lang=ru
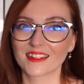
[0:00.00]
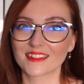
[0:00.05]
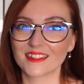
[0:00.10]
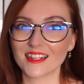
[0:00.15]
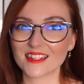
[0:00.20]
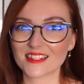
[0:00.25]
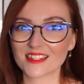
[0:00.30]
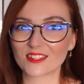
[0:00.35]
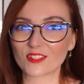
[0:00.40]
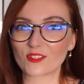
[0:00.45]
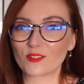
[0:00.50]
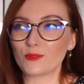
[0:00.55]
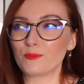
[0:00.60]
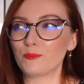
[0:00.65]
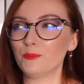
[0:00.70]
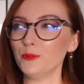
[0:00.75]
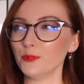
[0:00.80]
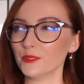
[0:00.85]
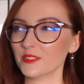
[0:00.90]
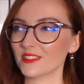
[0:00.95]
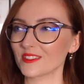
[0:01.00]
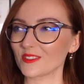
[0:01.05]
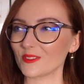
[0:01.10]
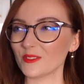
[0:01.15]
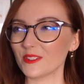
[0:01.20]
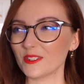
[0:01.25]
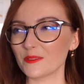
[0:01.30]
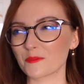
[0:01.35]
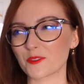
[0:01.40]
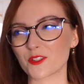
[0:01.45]
Дальше такой пункт,
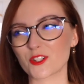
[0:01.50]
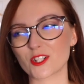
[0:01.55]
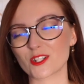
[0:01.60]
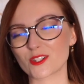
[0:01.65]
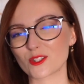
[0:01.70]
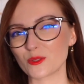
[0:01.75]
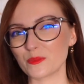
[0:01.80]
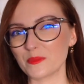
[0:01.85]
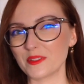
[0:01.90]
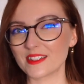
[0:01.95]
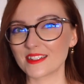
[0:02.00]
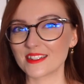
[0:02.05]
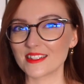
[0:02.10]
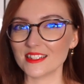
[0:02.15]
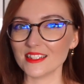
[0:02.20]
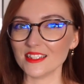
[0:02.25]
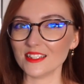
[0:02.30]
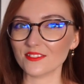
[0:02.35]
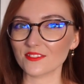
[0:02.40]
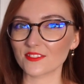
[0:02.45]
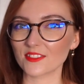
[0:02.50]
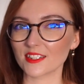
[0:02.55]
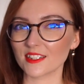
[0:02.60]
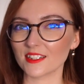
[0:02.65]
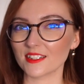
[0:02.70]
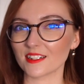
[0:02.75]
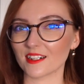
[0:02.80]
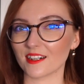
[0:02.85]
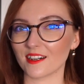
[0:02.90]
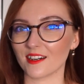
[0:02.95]
он немножко
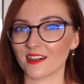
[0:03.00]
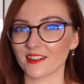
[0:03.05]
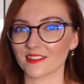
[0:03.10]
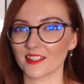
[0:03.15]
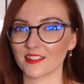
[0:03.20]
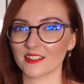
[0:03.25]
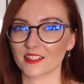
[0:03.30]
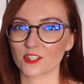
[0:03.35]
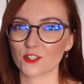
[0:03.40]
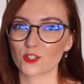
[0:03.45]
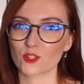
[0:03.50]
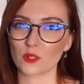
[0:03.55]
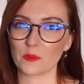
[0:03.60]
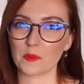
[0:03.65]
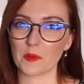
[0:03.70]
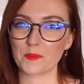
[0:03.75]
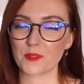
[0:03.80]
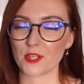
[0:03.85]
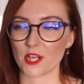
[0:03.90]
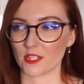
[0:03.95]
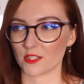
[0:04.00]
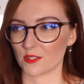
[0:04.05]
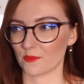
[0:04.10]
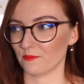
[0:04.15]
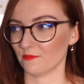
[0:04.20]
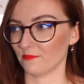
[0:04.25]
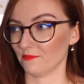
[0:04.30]
субъективный, а, я не хочу обобщать